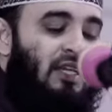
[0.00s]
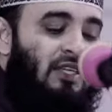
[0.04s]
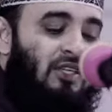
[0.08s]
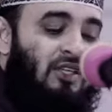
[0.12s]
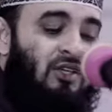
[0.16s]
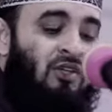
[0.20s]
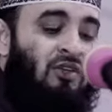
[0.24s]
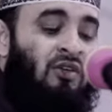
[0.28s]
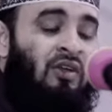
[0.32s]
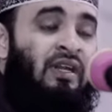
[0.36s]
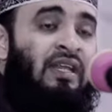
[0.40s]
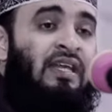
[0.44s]
এই
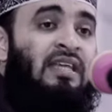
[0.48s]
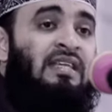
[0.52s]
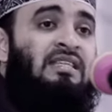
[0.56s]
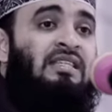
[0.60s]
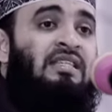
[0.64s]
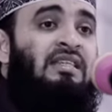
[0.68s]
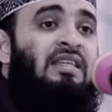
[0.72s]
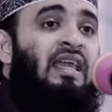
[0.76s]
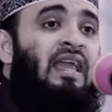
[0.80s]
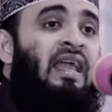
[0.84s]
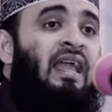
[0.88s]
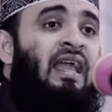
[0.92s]
জন্য নিজ
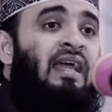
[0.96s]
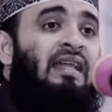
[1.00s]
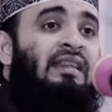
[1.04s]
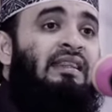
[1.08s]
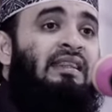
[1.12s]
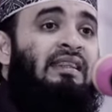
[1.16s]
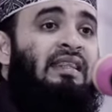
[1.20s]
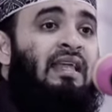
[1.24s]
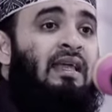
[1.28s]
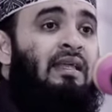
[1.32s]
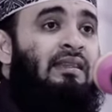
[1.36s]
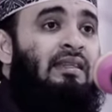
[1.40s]
দিয়ে
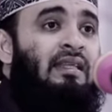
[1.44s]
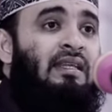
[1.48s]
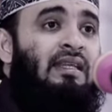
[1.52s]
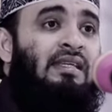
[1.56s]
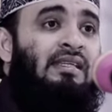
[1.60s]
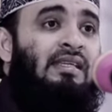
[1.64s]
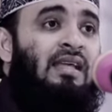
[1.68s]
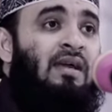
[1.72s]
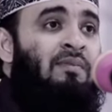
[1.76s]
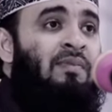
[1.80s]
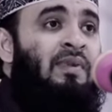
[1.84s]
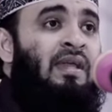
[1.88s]

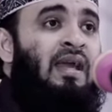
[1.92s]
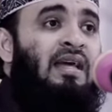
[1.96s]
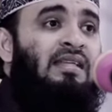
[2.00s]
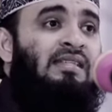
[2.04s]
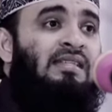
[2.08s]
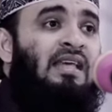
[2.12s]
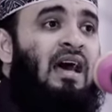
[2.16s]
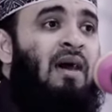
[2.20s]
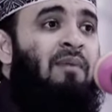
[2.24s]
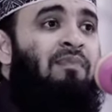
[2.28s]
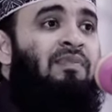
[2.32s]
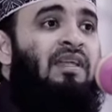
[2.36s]
তিনি যেমনি
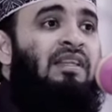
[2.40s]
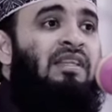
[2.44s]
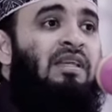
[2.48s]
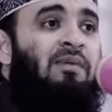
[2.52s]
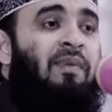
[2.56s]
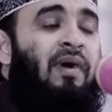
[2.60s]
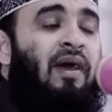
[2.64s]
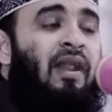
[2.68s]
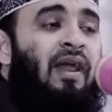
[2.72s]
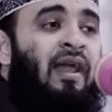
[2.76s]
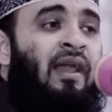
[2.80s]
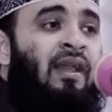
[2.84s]
আজাব দিতে
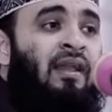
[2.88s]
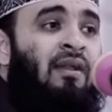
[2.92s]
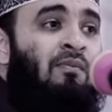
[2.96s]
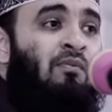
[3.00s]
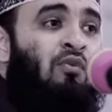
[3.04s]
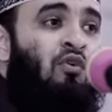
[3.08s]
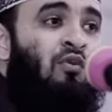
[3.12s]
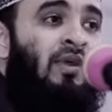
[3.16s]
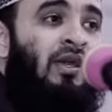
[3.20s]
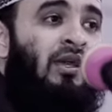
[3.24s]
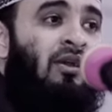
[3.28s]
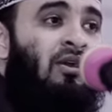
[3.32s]
পারেন
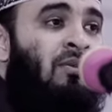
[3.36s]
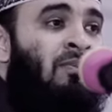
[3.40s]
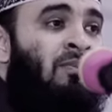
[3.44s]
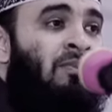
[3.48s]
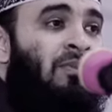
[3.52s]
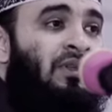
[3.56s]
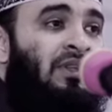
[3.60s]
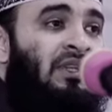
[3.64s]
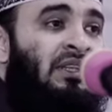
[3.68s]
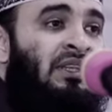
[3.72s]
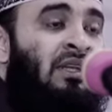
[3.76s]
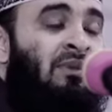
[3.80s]

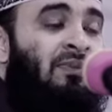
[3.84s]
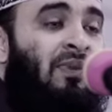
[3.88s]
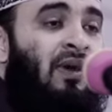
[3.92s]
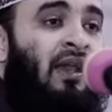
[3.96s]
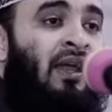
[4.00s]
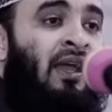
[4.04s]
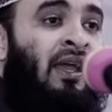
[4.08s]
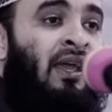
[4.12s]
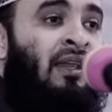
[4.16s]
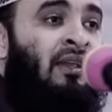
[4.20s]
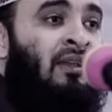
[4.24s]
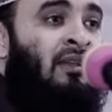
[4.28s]
ভূমিকম্প দিতে
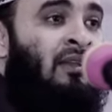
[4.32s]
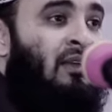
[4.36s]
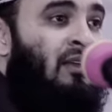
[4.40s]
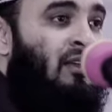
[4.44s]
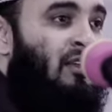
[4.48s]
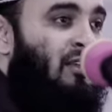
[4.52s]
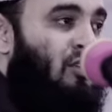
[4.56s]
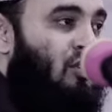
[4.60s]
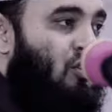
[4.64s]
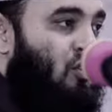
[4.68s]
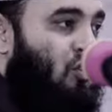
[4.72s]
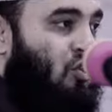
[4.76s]
পারেন
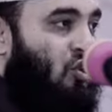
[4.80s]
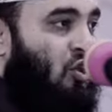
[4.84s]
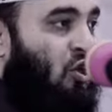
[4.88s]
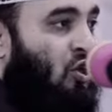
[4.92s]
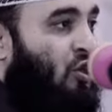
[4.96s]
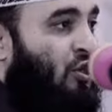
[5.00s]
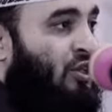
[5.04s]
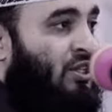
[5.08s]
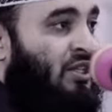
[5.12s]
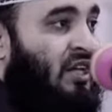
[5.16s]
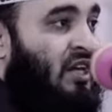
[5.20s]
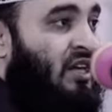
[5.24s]

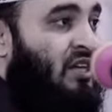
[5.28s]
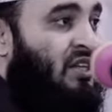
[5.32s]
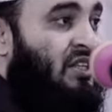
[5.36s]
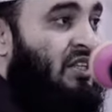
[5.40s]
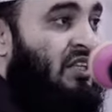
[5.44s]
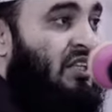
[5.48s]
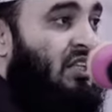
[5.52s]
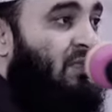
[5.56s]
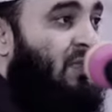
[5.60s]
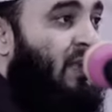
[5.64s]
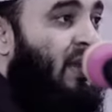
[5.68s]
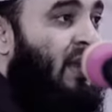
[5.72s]
জলোচ্ছ্বাস
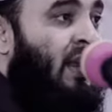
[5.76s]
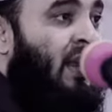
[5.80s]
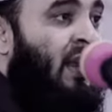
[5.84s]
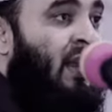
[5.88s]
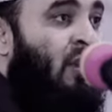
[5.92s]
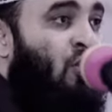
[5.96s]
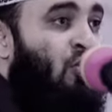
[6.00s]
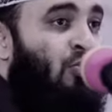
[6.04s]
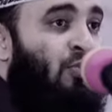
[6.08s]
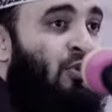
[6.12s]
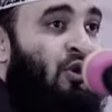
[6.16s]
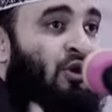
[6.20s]
দিতে
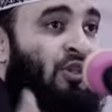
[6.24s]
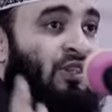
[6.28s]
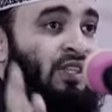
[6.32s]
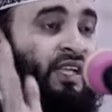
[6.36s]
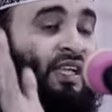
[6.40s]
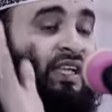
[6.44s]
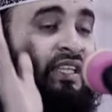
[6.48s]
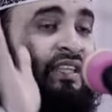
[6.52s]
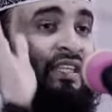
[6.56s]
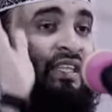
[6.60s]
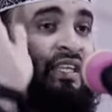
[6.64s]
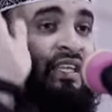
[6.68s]
পারেন উপর
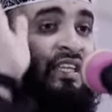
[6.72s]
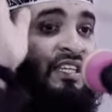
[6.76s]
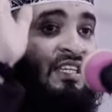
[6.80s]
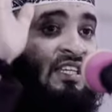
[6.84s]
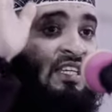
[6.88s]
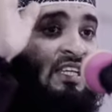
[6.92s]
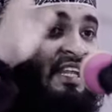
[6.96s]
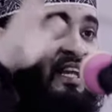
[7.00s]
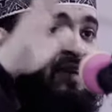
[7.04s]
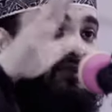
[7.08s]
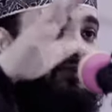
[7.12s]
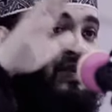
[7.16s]
থেকে তিনি
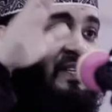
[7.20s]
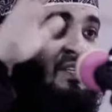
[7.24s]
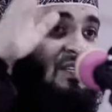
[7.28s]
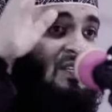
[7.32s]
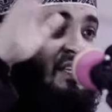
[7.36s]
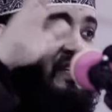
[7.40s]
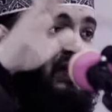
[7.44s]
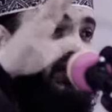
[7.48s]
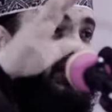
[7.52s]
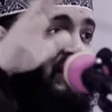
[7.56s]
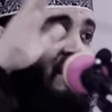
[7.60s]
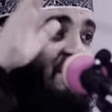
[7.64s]

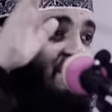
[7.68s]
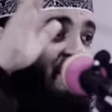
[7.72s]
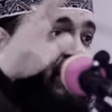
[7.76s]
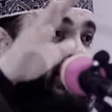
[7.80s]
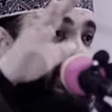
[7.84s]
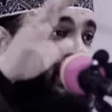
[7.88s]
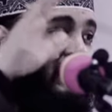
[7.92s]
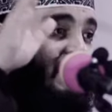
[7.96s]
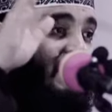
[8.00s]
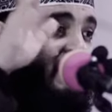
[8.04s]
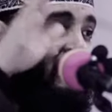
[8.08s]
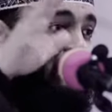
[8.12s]
শিলাবৃষ্টি দিতে
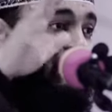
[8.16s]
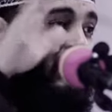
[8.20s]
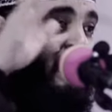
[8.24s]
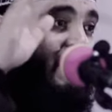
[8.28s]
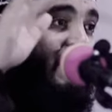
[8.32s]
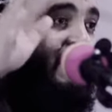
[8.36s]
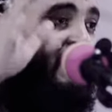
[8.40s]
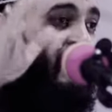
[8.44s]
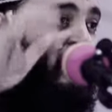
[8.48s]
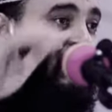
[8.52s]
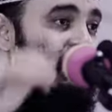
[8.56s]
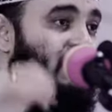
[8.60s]
পারেন কি
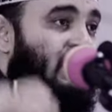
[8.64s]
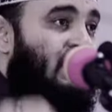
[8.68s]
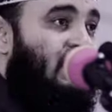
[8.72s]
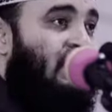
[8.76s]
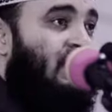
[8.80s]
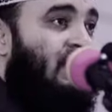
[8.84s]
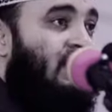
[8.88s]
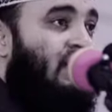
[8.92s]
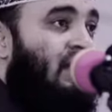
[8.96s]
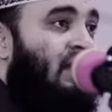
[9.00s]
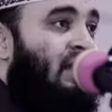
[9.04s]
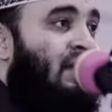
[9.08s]
পারেন না
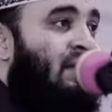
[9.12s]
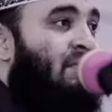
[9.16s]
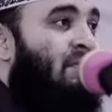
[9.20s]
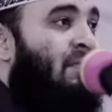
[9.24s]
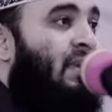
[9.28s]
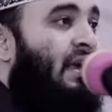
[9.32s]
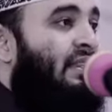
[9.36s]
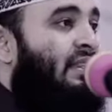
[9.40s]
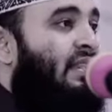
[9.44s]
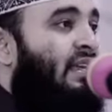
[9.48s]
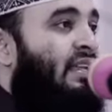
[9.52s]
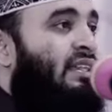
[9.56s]

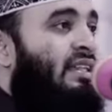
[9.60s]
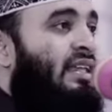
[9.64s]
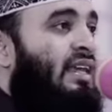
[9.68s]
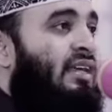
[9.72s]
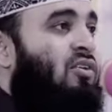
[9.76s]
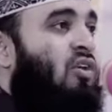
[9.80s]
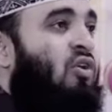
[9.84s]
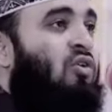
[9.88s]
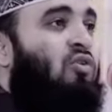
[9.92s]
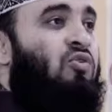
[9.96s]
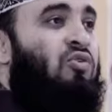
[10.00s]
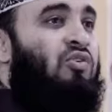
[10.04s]
মাইথের দিয়ে
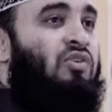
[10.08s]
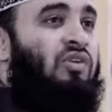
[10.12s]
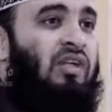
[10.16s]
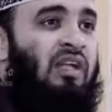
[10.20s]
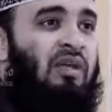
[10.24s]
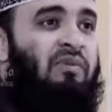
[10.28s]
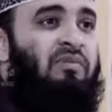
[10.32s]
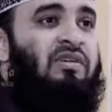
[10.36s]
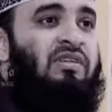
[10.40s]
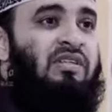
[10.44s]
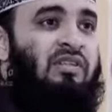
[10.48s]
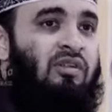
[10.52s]
কখনো
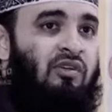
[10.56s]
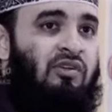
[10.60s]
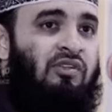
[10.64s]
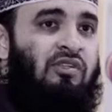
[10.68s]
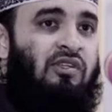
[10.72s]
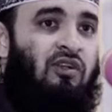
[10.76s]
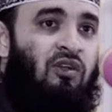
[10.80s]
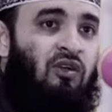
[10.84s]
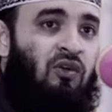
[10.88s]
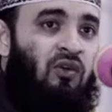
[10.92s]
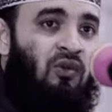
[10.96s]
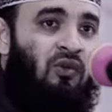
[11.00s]
শিলাবৃষ্টি
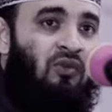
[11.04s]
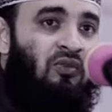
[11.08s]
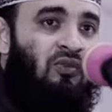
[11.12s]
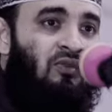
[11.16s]
হয়েছিল